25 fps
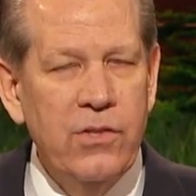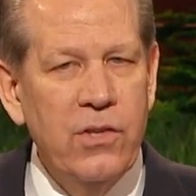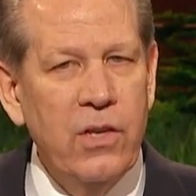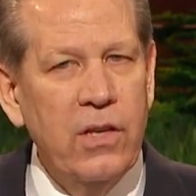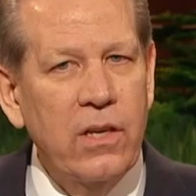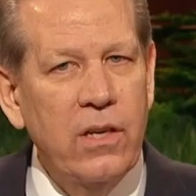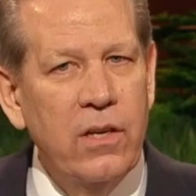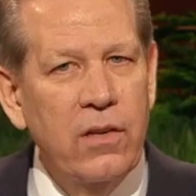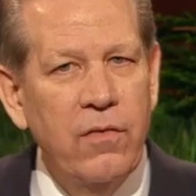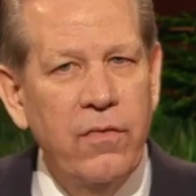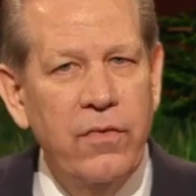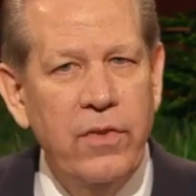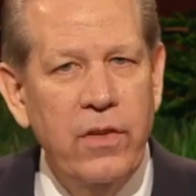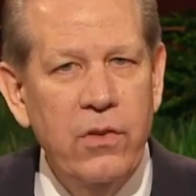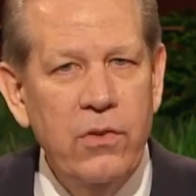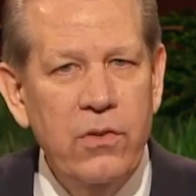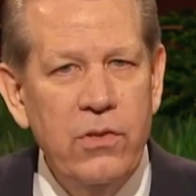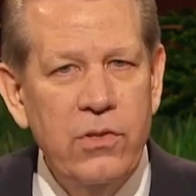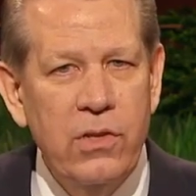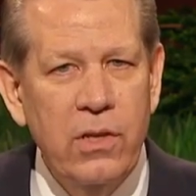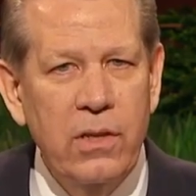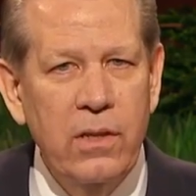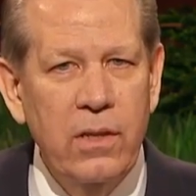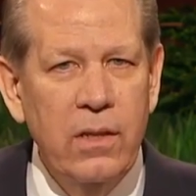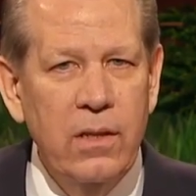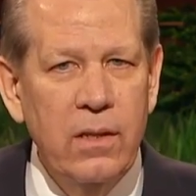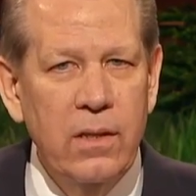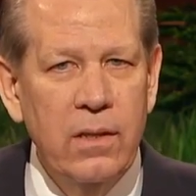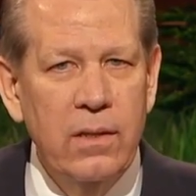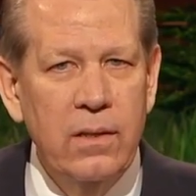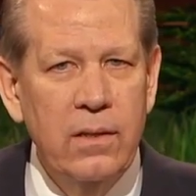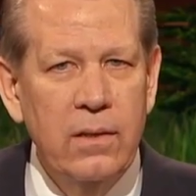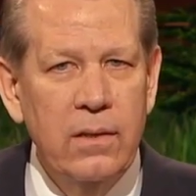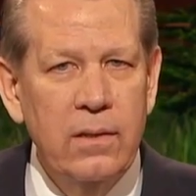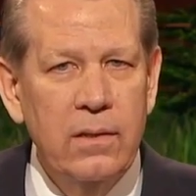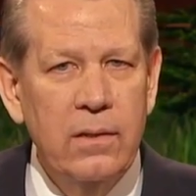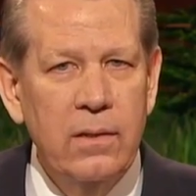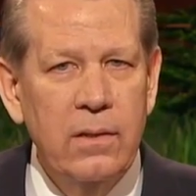Quando le difficoltà
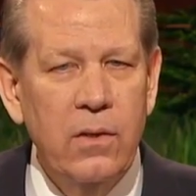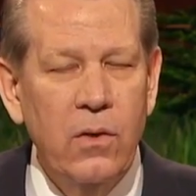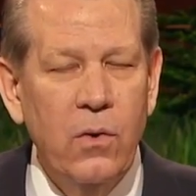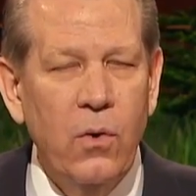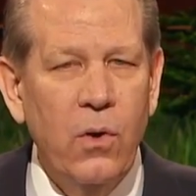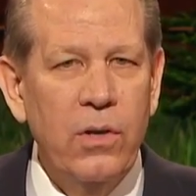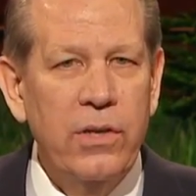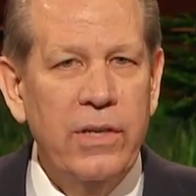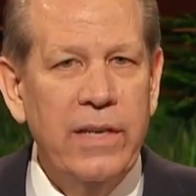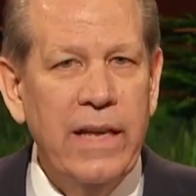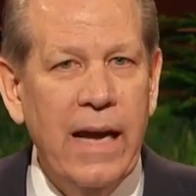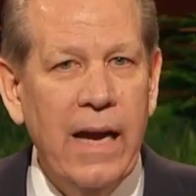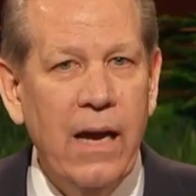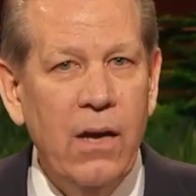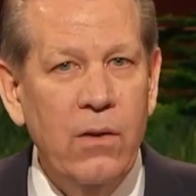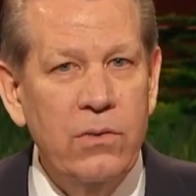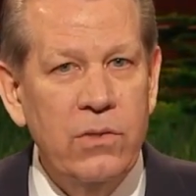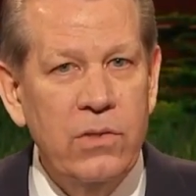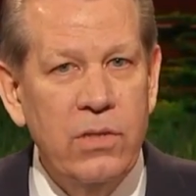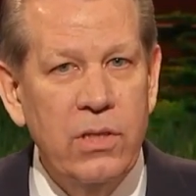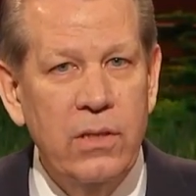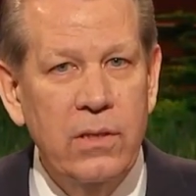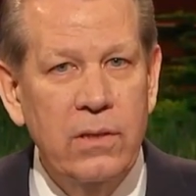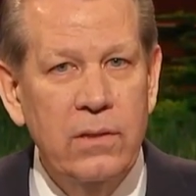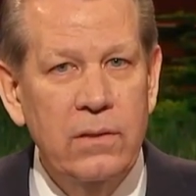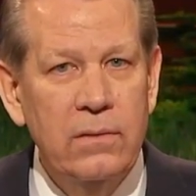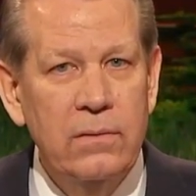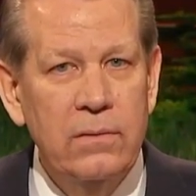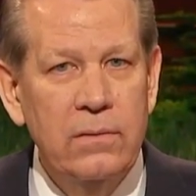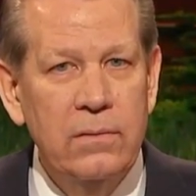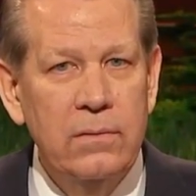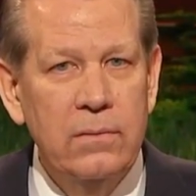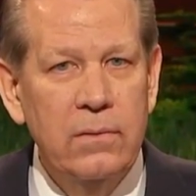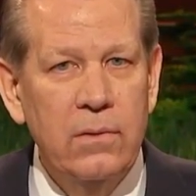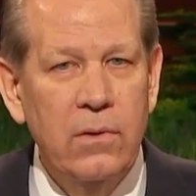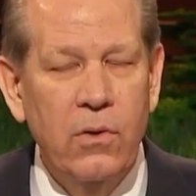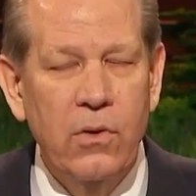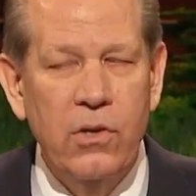si presentano nella nostra
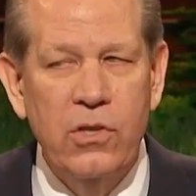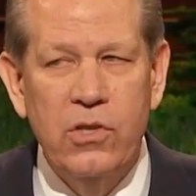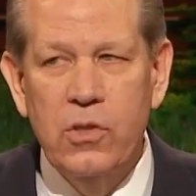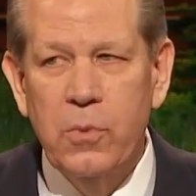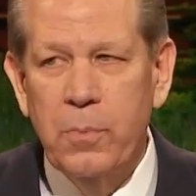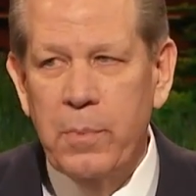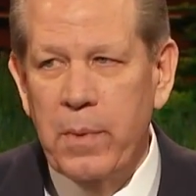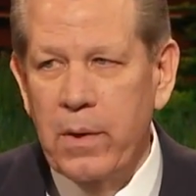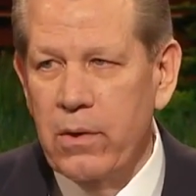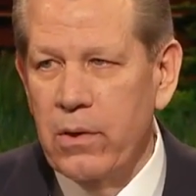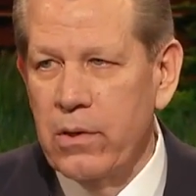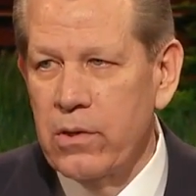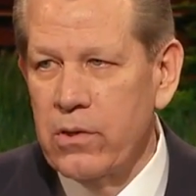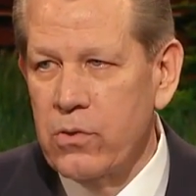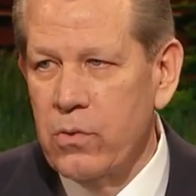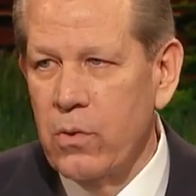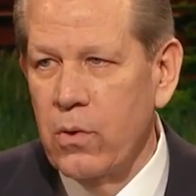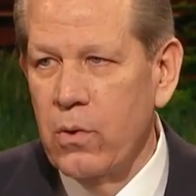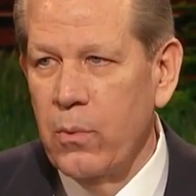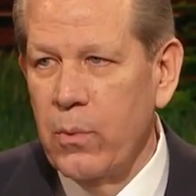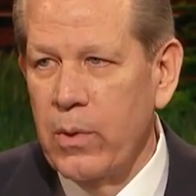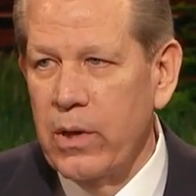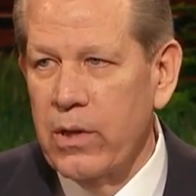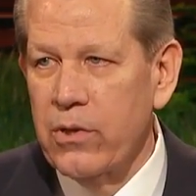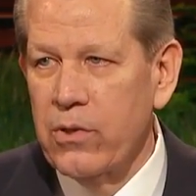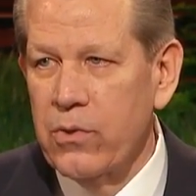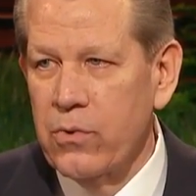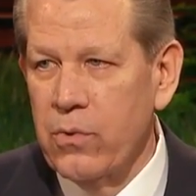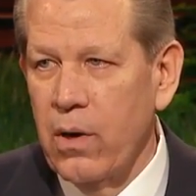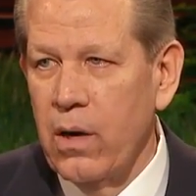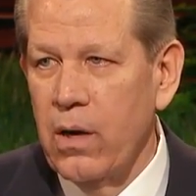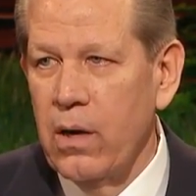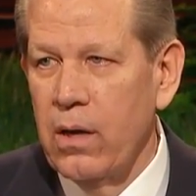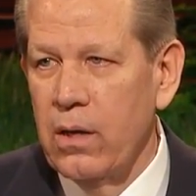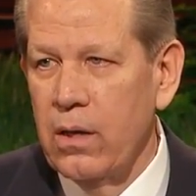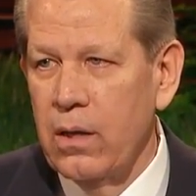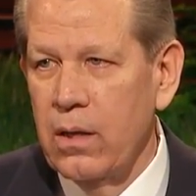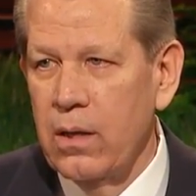vita, qual è la nostra reazione
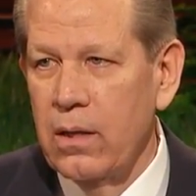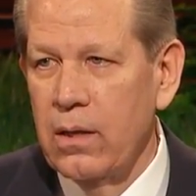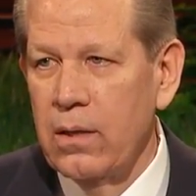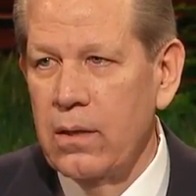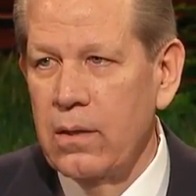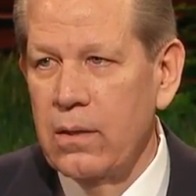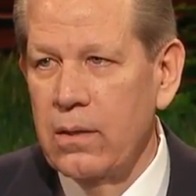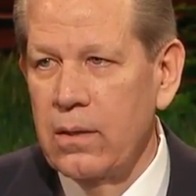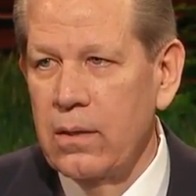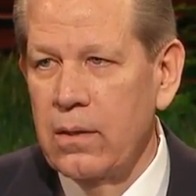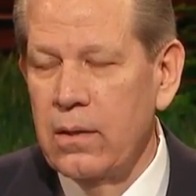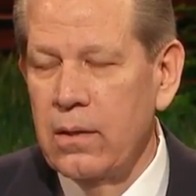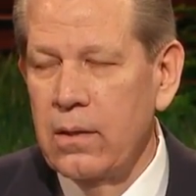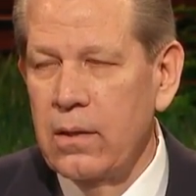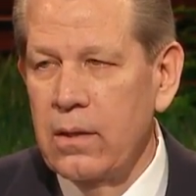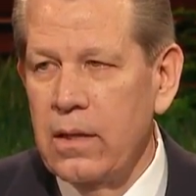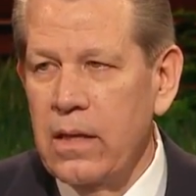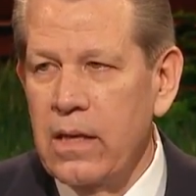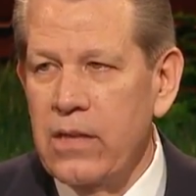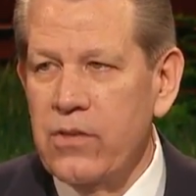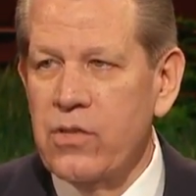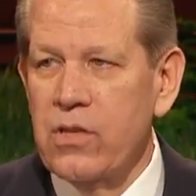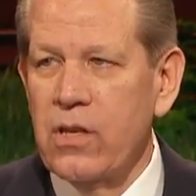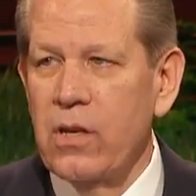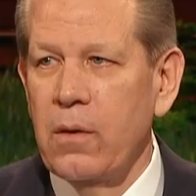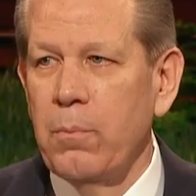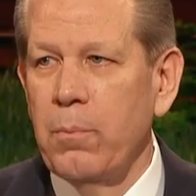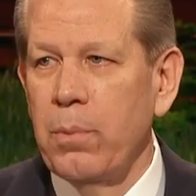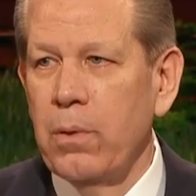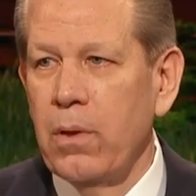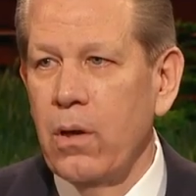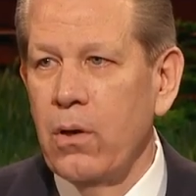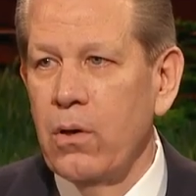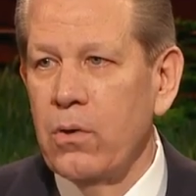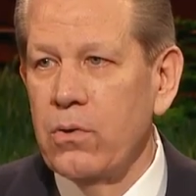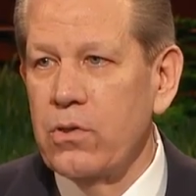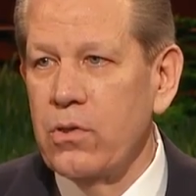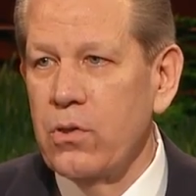immediata? È
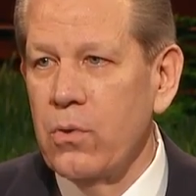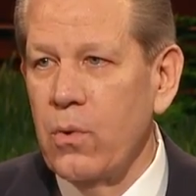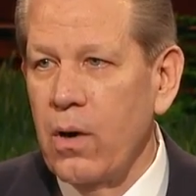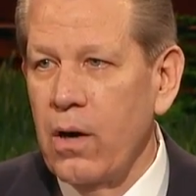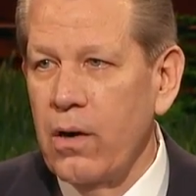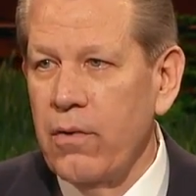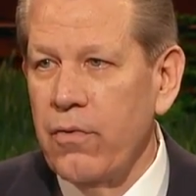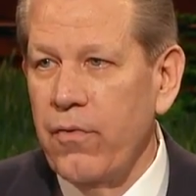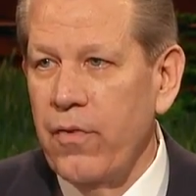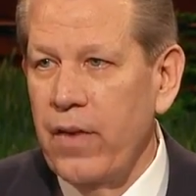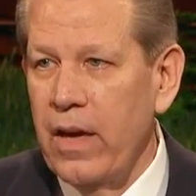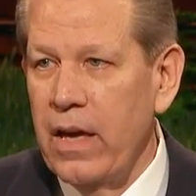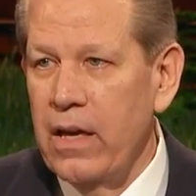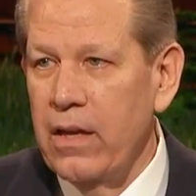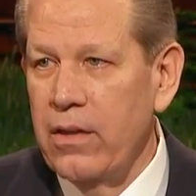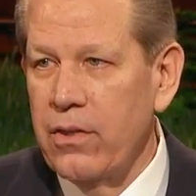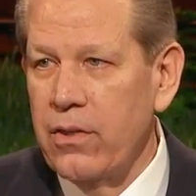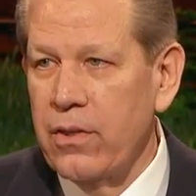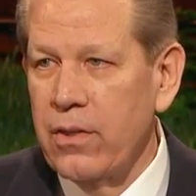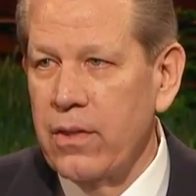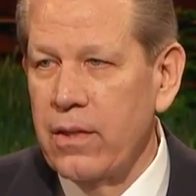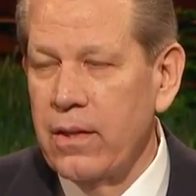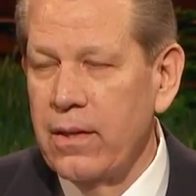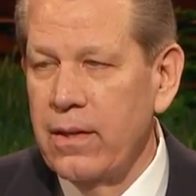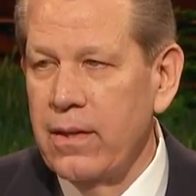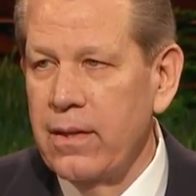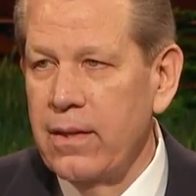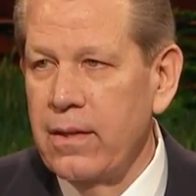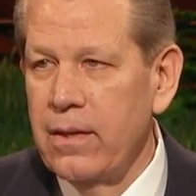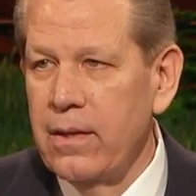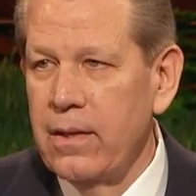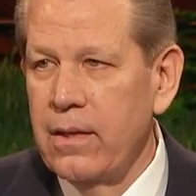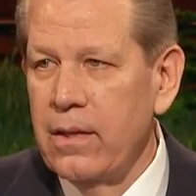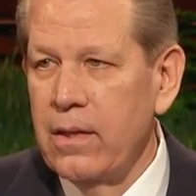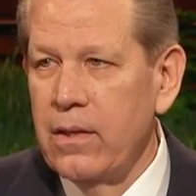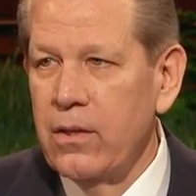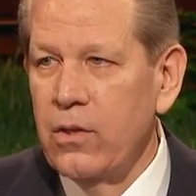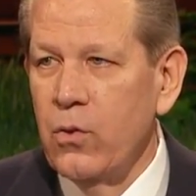confusione, dubbio
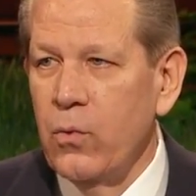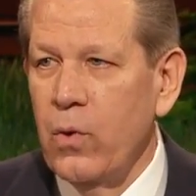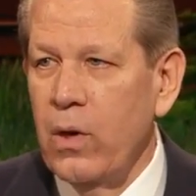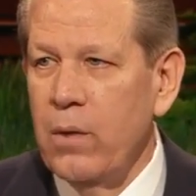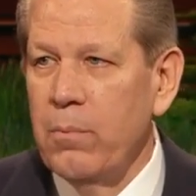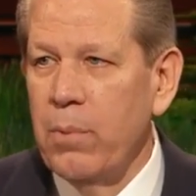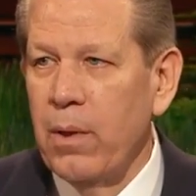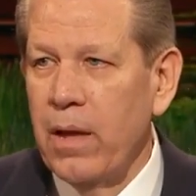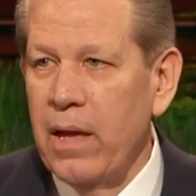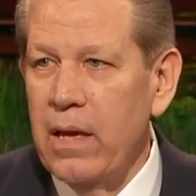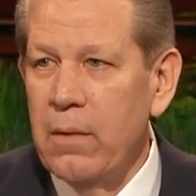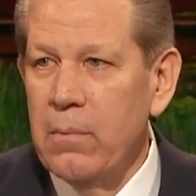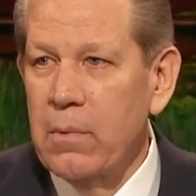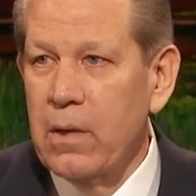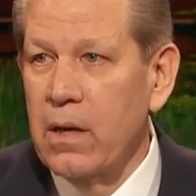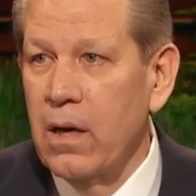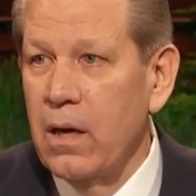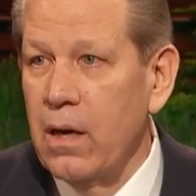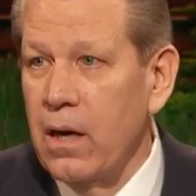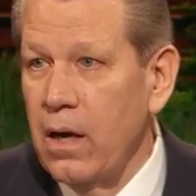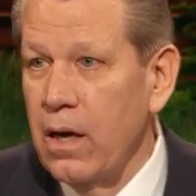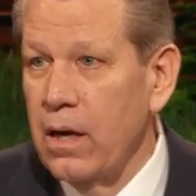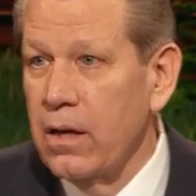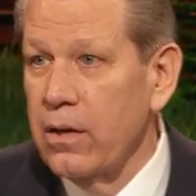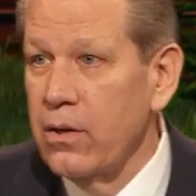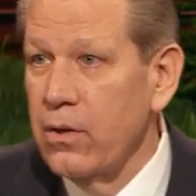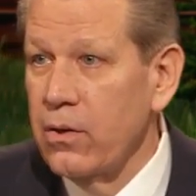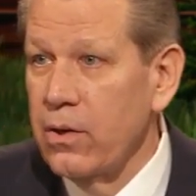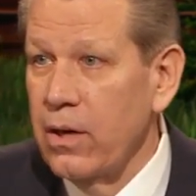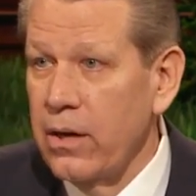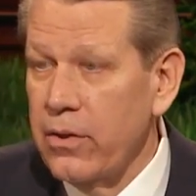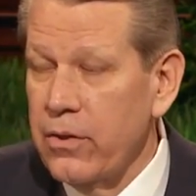o allontanamento spirituale?